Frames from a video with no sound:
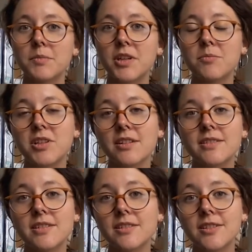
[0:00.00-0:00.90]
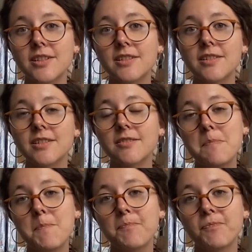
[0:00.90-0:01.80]
eh bien, des,
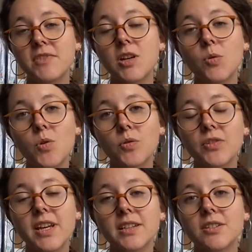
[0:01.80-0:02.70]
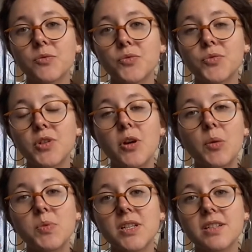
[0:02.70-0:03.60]
des Rwandais qui ont fui
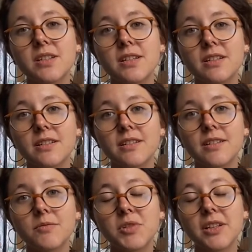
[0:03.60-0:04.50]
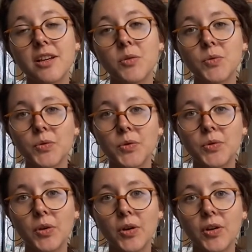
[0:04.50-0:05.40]
leur pays et bien à
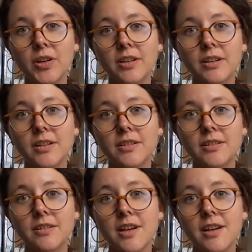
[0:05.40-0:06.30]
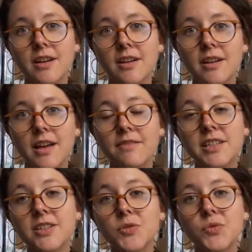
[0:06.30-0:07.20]
contre-coeur et
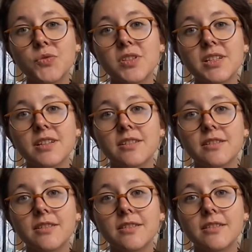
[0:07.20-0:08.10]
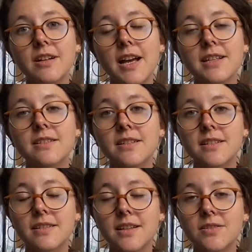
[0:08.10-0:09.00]
avec des souvenirs euh, assez
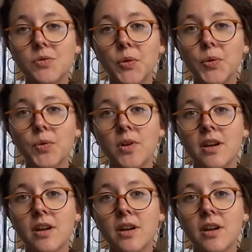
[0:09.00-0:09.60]
désastreux.